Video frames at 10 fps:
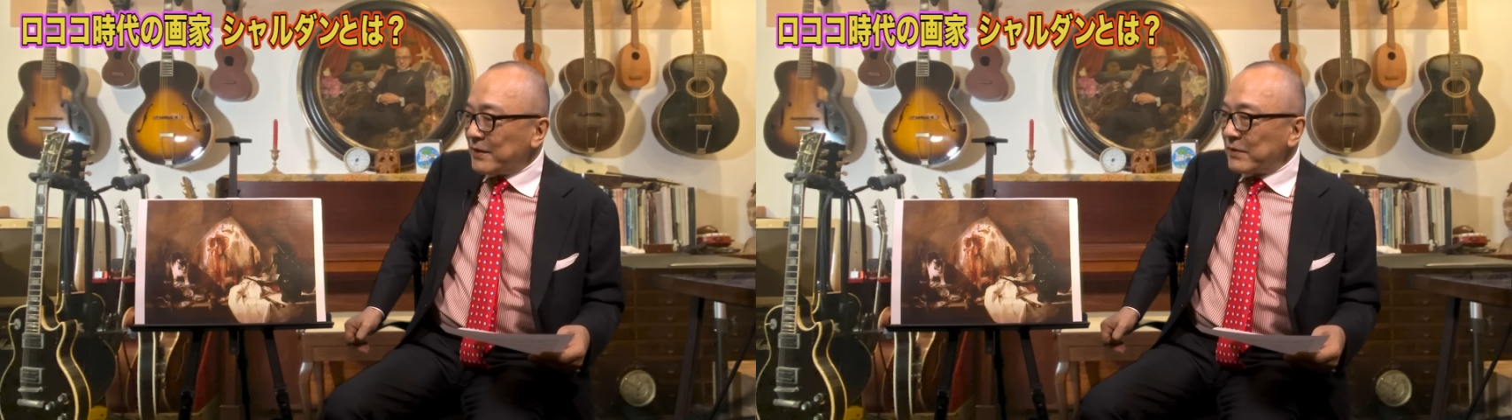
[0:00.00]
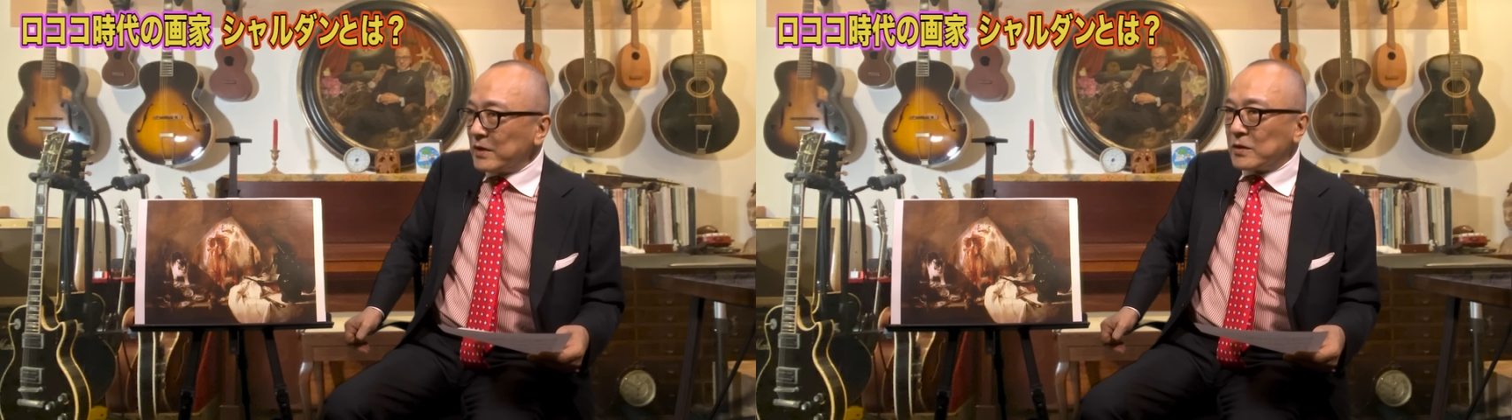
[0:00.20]

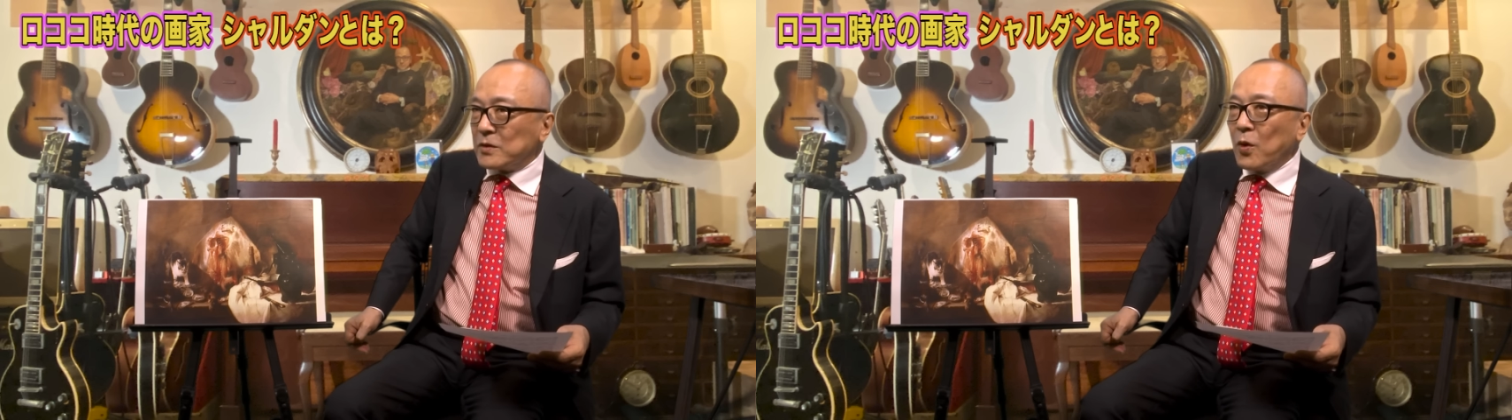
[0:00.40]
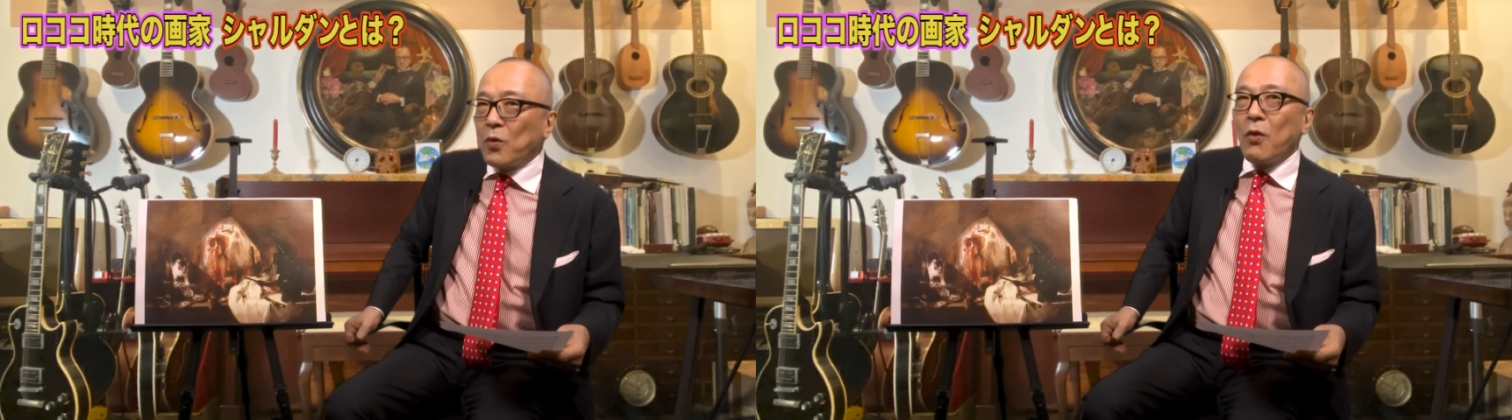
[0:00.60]
いわゆる
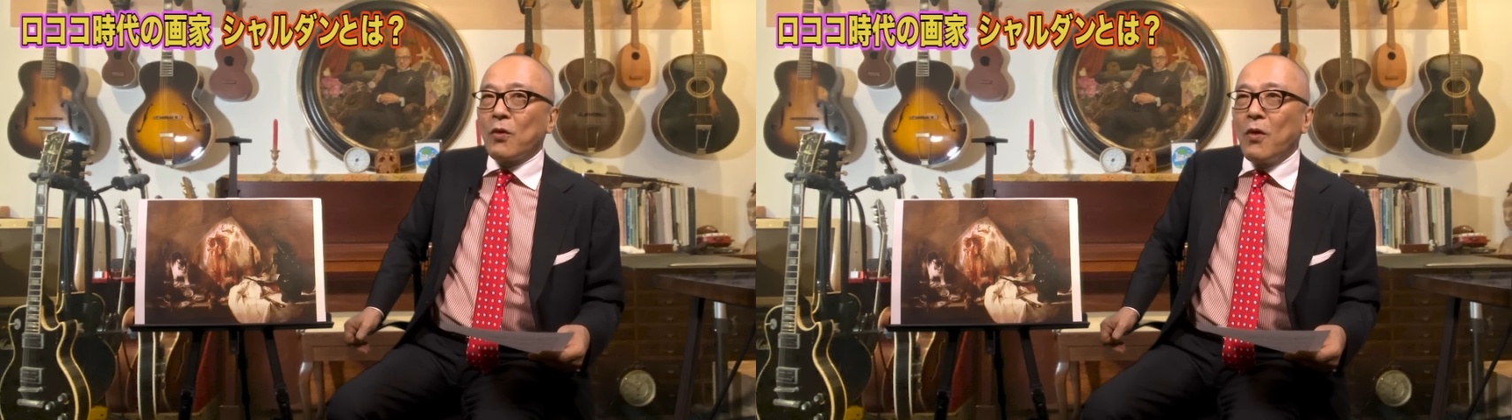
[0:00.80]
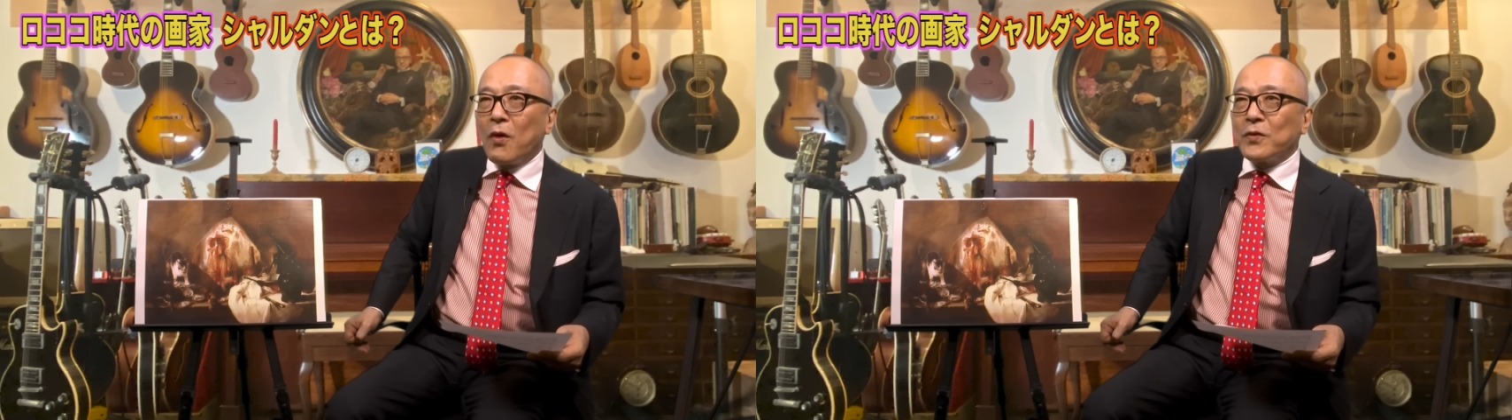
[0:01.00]

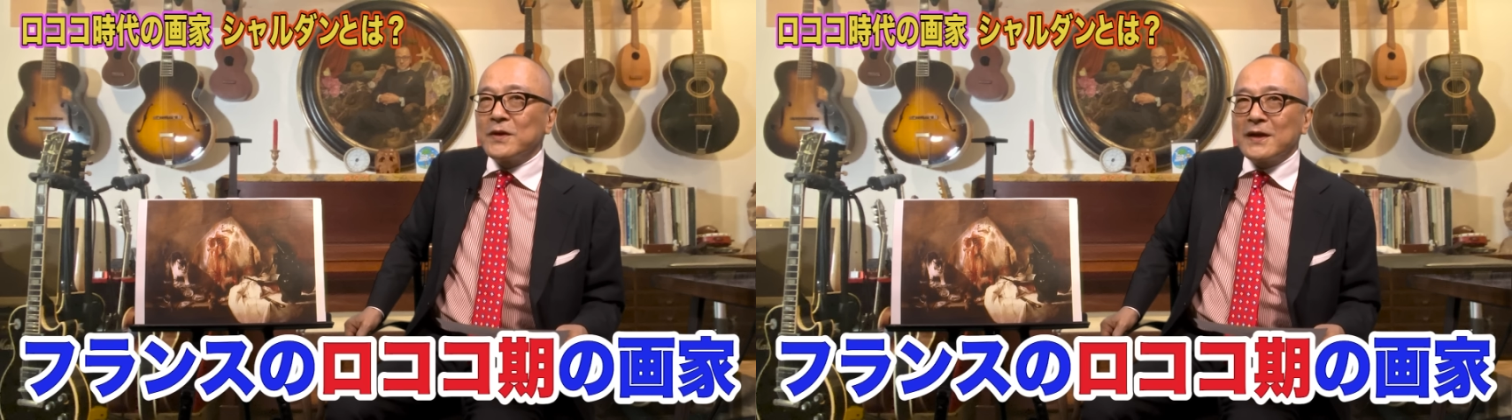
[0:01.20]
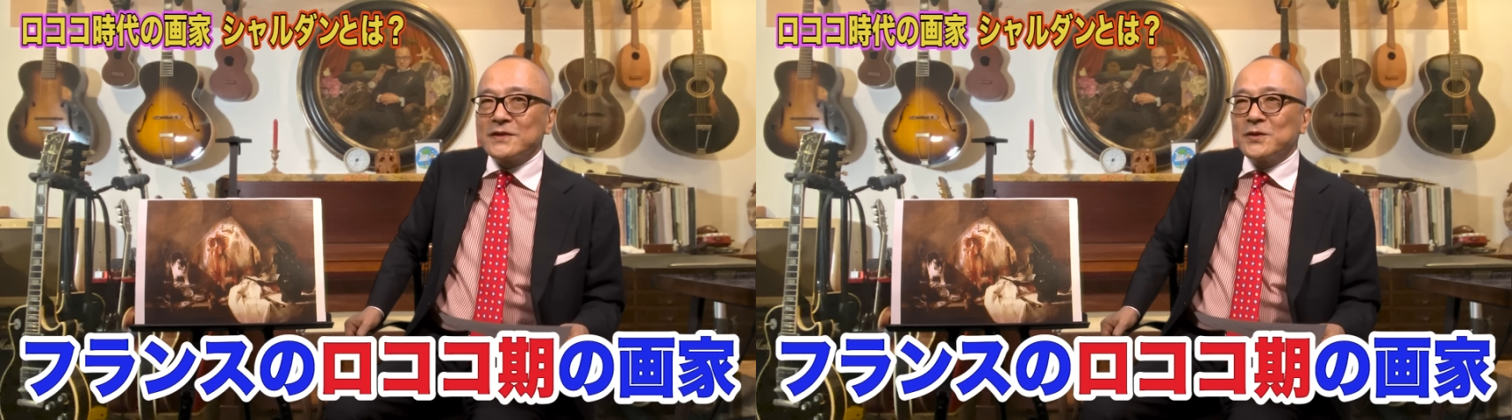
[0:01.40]

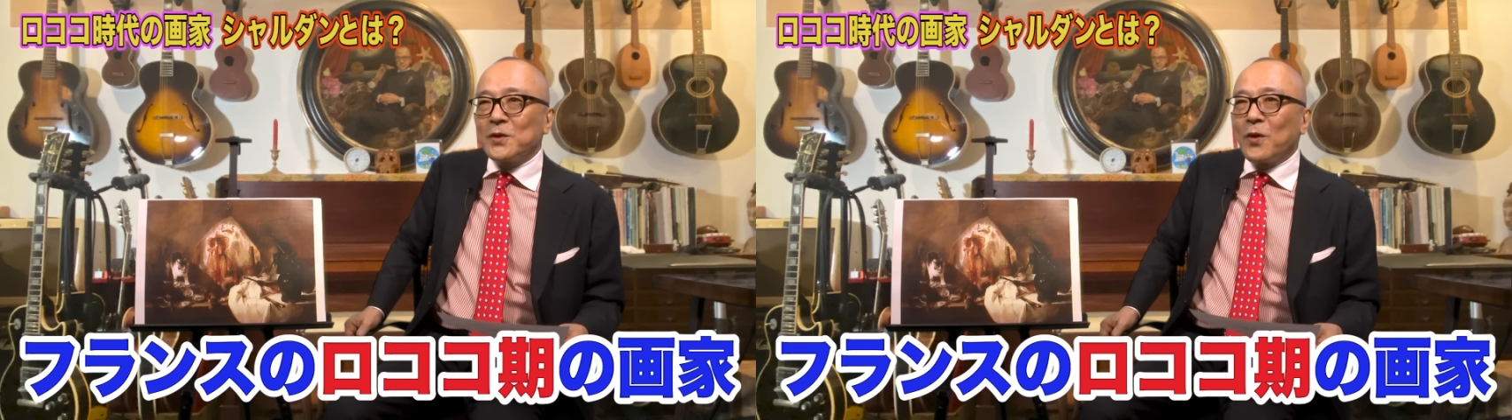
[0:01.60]
ロココフランスの